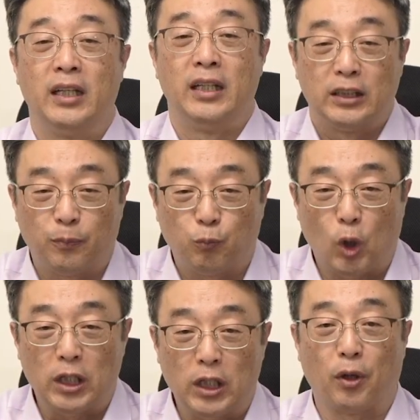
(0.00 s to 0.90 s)

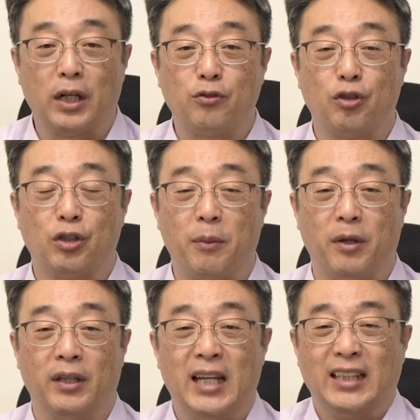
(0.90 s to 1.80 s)
습관이 변할 수
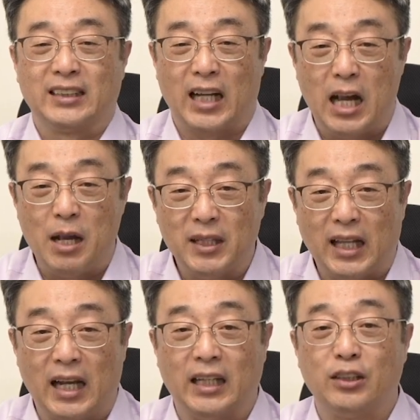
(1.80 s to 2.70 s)
있다면, 삶이
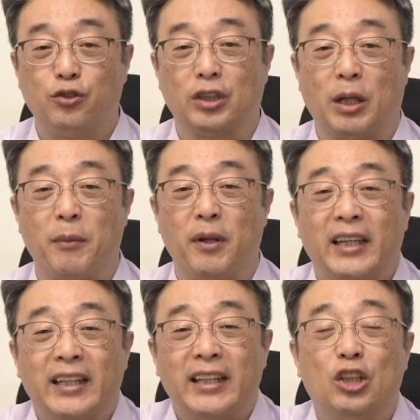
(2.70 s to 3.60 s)
달라질 수 있다면,
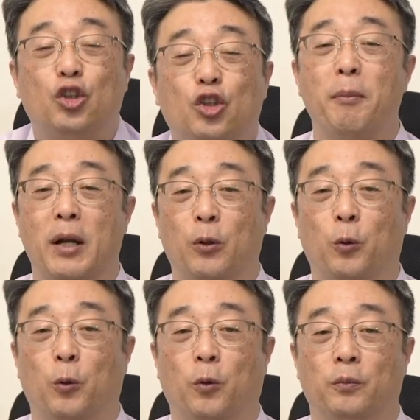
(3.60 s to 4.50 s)

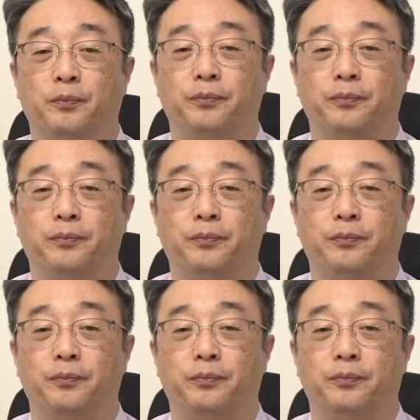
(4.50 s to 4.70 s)
그거야말로